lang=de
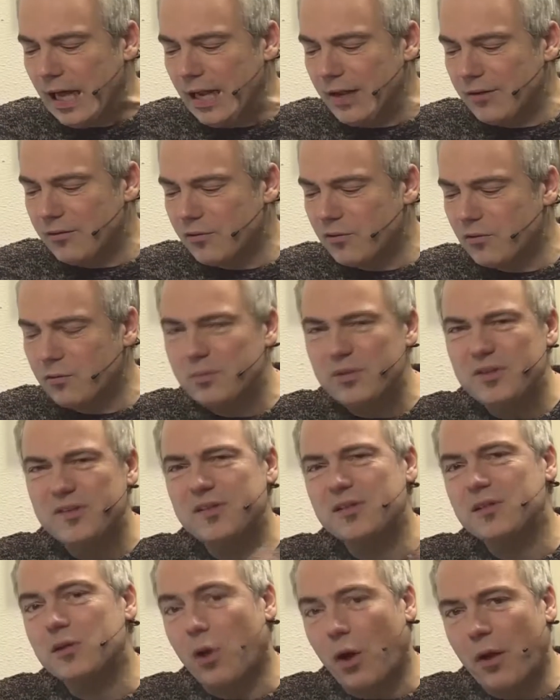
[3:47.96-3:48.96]
Also so ein
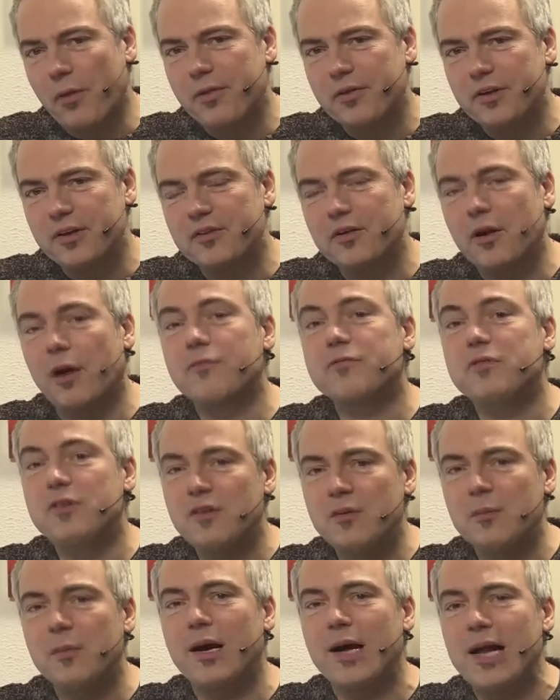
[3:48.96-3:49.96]
bisschen Goth ist auf
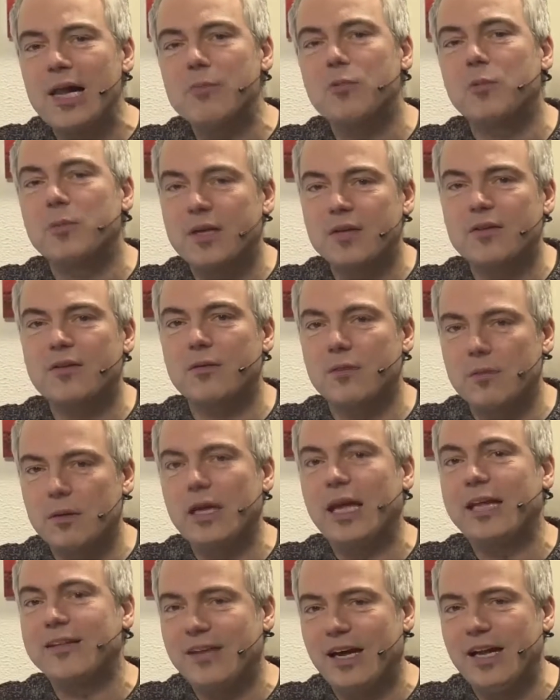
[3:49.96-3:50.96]
diesem Album jetzt
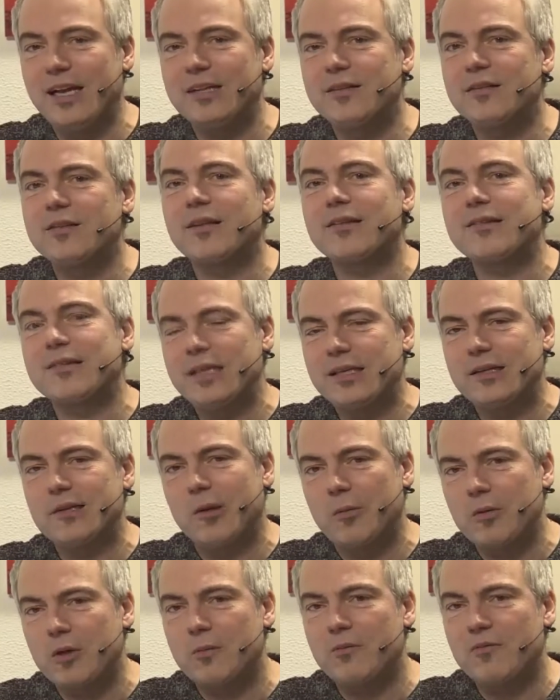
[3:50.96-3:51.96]
enthalten. Das liegt
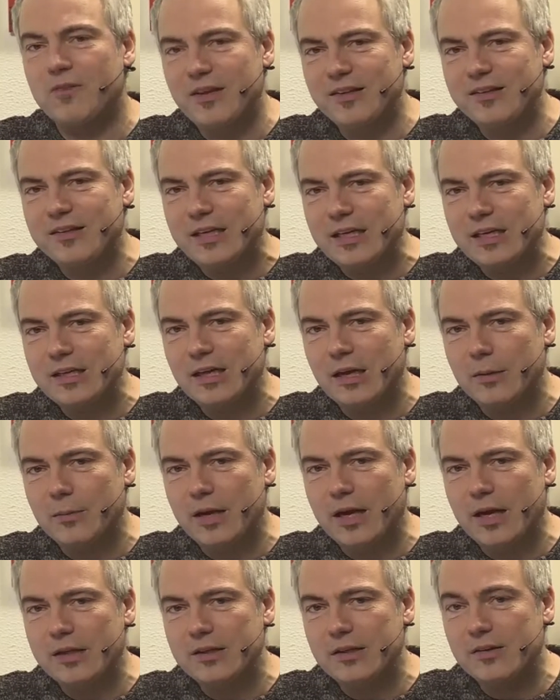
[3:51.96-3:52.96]
glaube ich im Wesentlichen
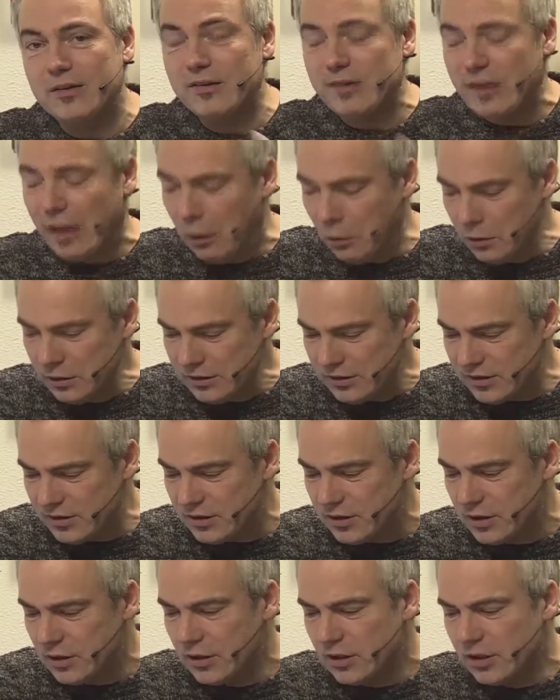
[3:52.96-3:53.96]
aber an den
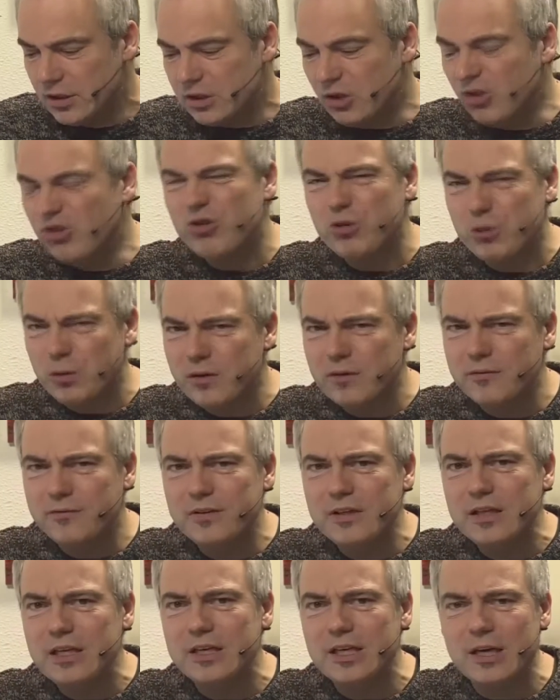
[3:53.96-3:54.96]
Sounds die Stücke
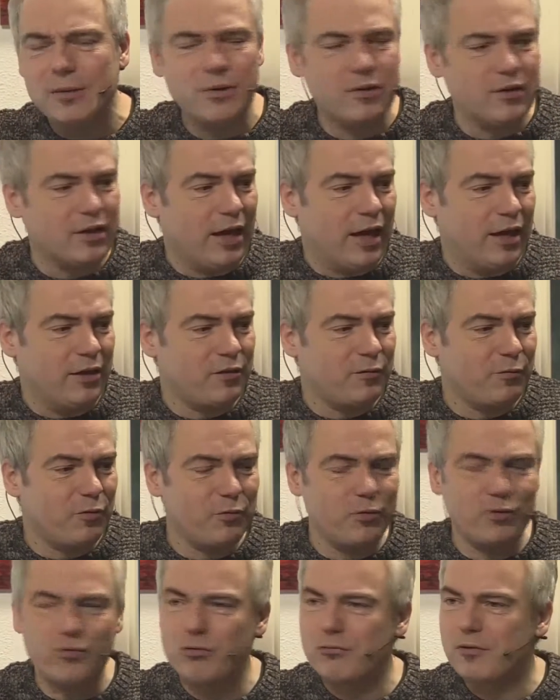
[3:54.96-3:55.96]
finde ich aber, gerade zum
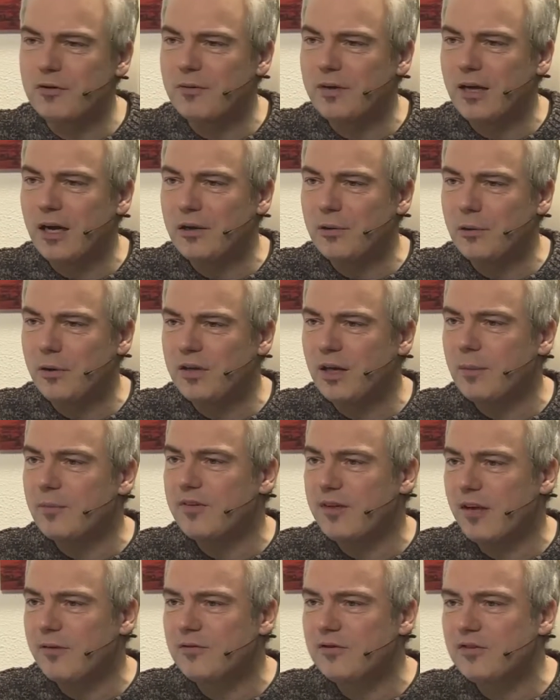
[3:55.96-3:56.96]
Beispiel das Stück, was wir gerade gehört haben,
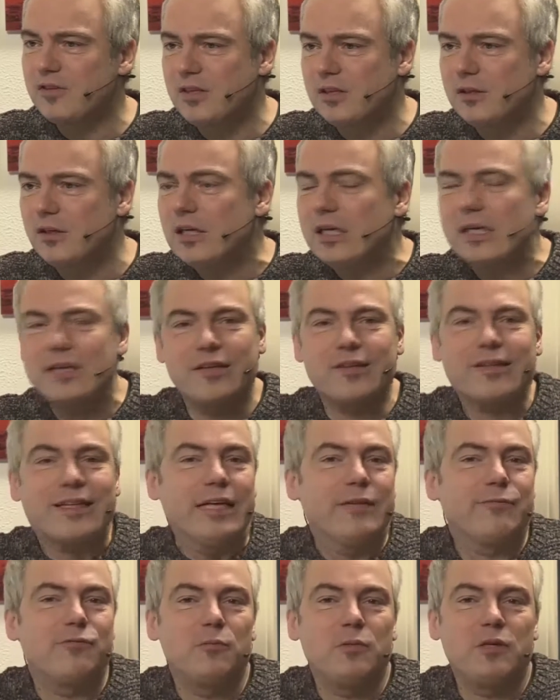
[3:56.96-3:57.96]
17, das
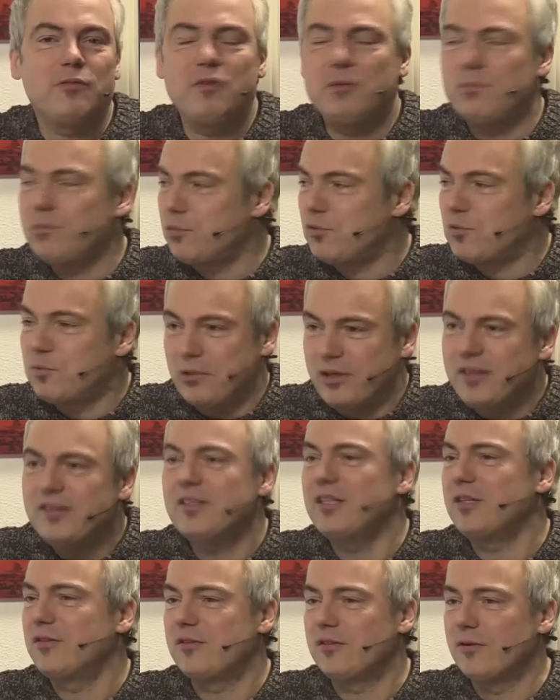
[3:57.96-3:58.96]
klingt für mich wie ein Bruce
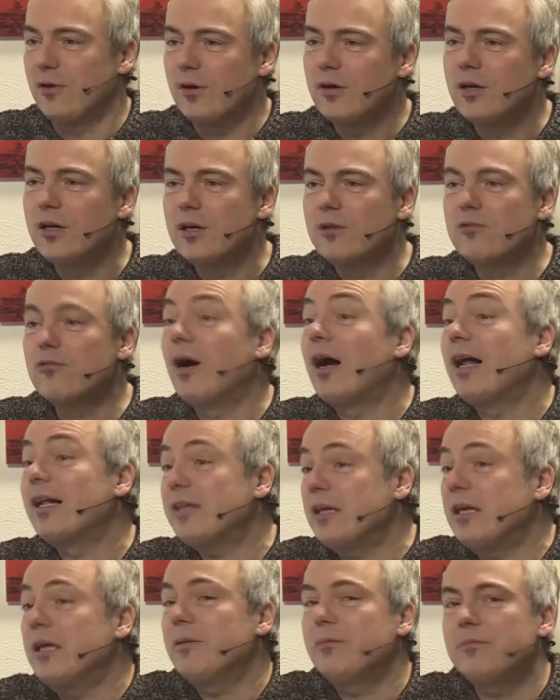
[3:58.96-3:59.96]
Springsteen-Song, nur
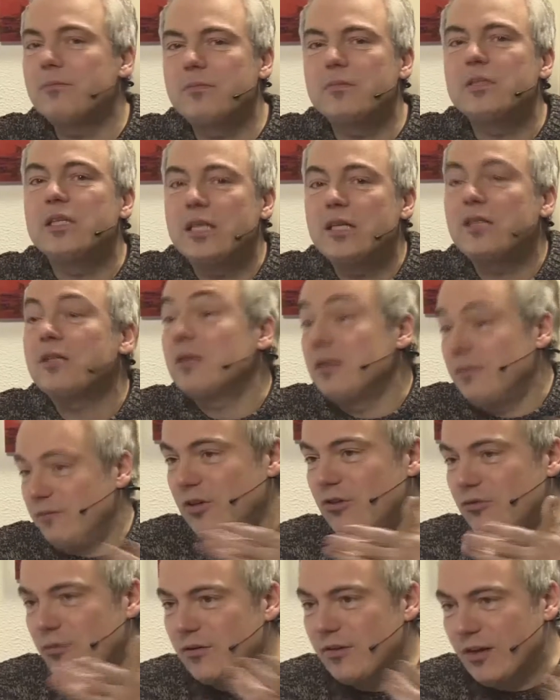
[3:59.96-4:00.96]
halt eben nicht,
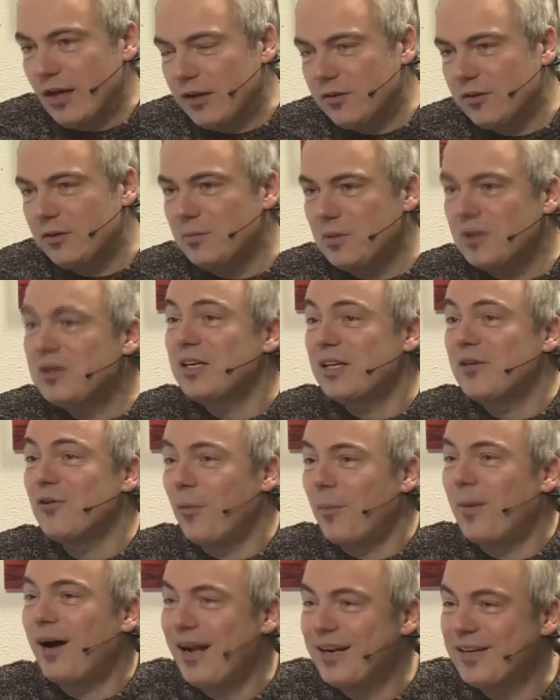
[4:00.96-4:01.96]
wie ich schon sagte, mit den
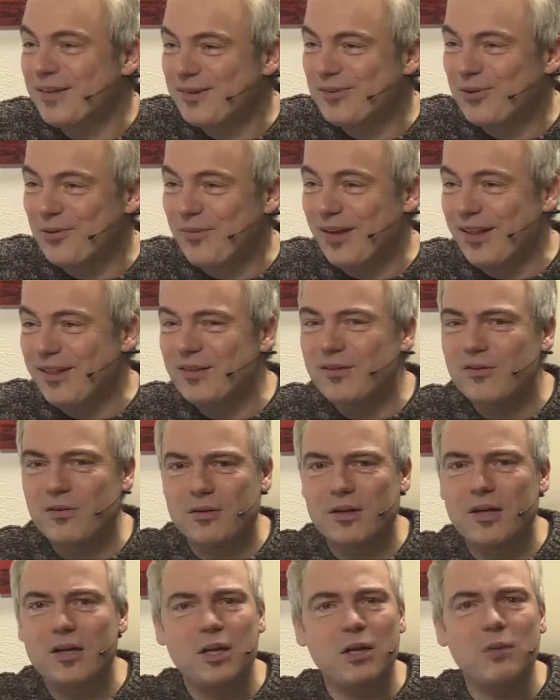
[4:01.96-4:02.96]
normalen Instrumenten,
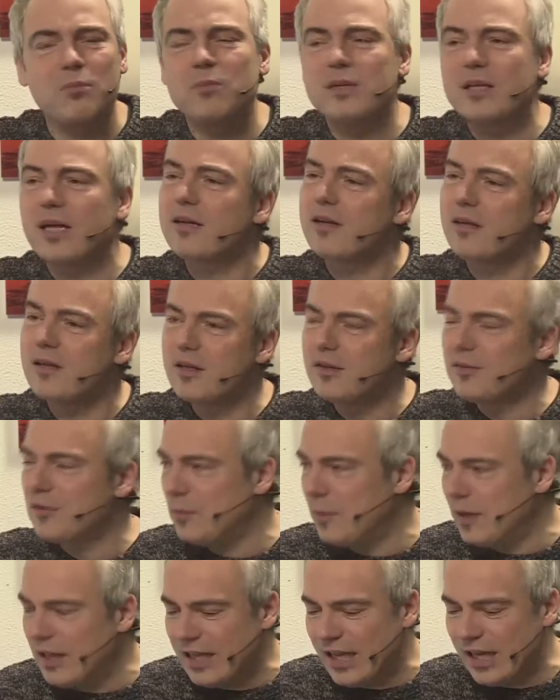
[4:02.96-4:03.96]
sondern eben mit anderen
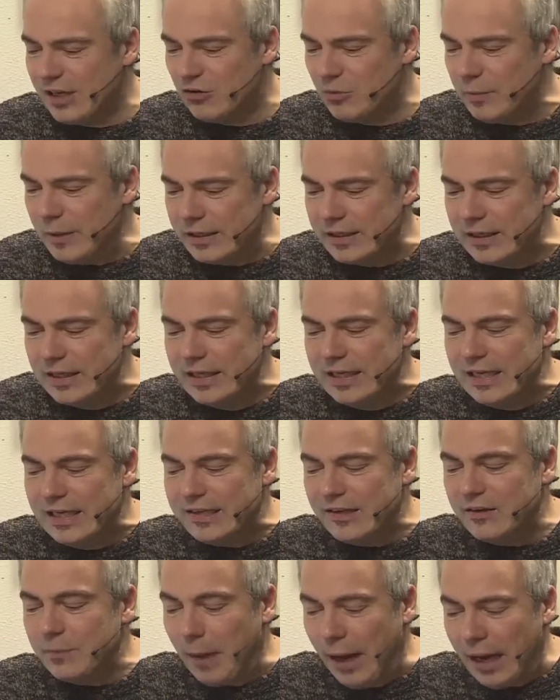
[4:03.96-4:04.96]
Instrumenten eingespielt.
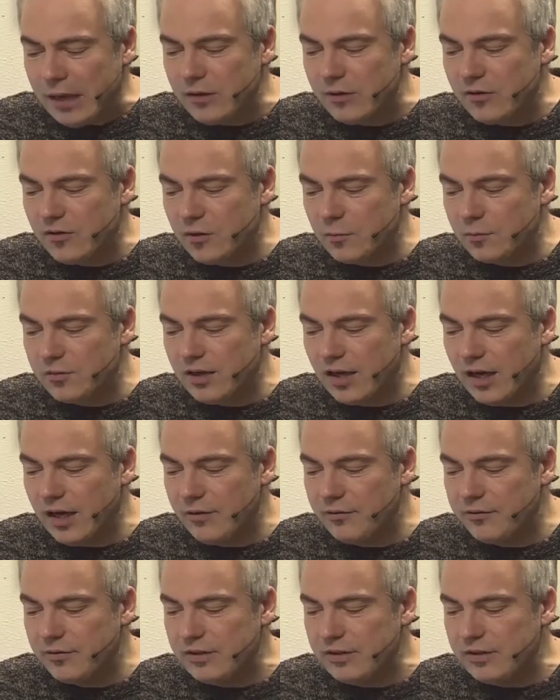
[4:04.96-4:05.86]
Das macht es zum Teil,